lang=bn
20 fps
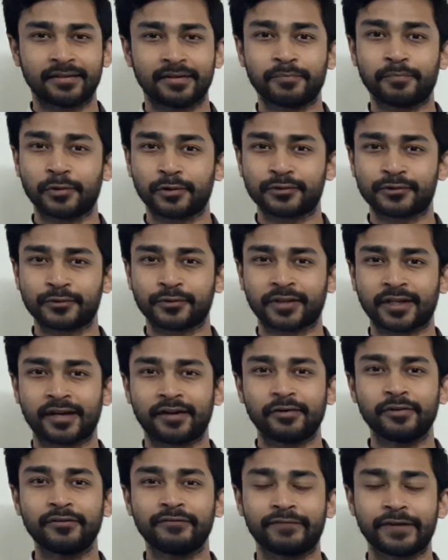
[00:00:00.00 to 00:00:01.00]

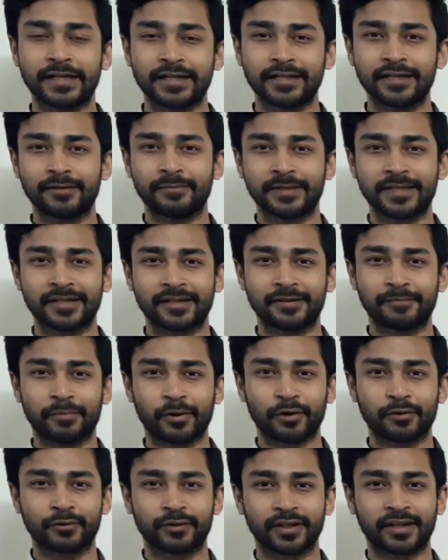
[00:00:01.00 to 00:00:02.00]
প্রস্তুতকারক ভেন্ডি লিমিটেডের
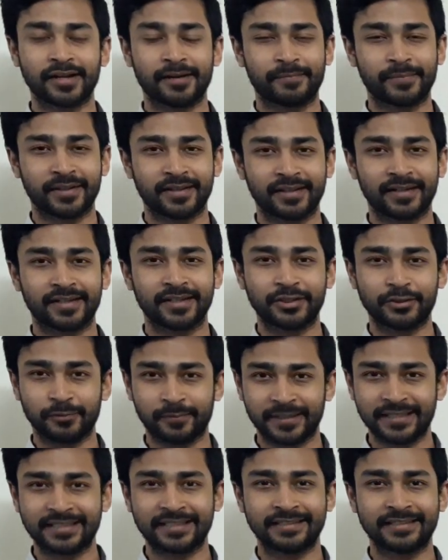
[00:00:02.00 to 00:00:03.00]
পক্ষ থেকে আপনাদেরকে
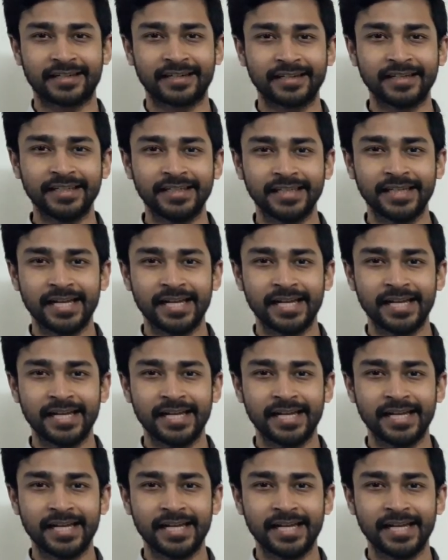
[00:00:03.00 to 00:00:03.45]
শুভেচ্ছা জানাই